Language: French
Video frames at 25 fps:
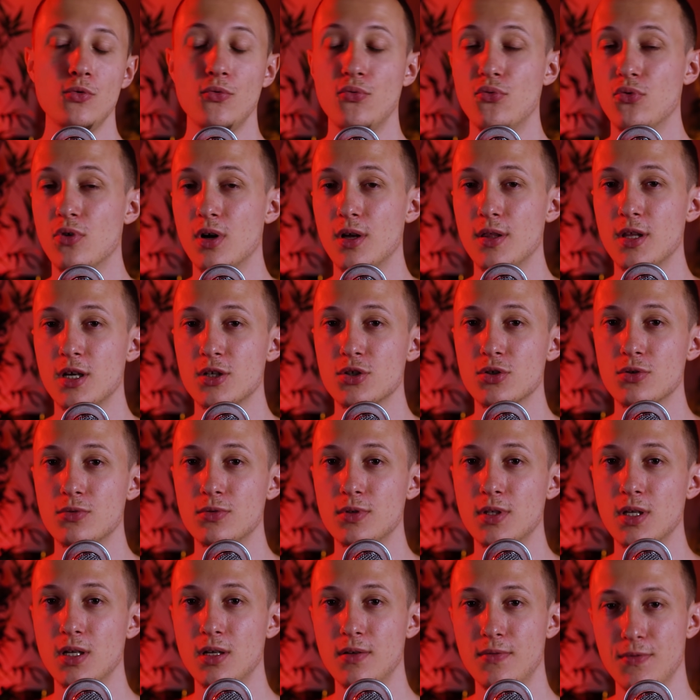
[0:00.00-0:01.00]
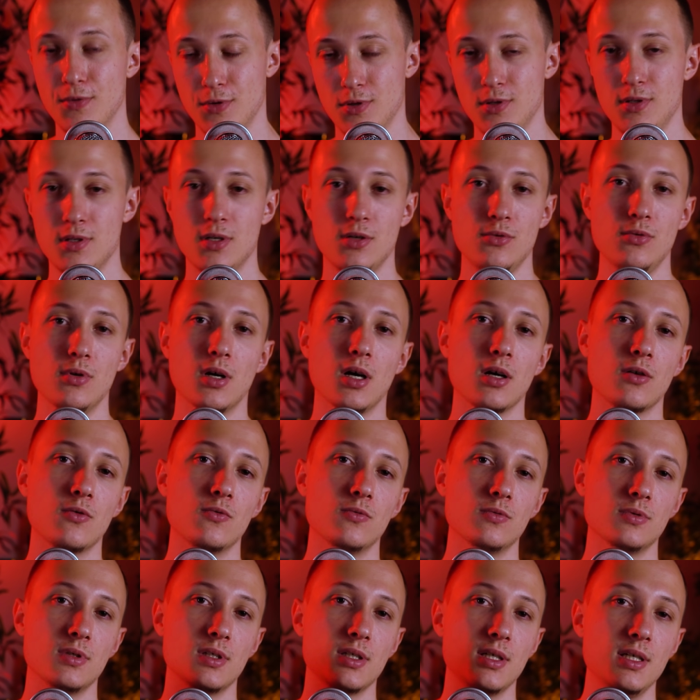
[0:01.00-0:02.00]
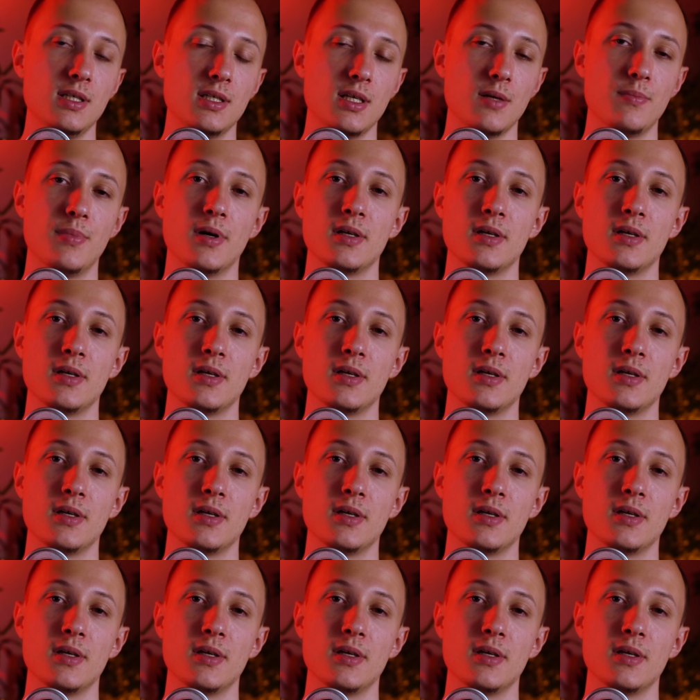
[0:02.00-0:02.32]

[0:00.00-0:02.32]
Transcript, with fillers: Une fois un agent au téléphone, elle lui raconte ce qui s'est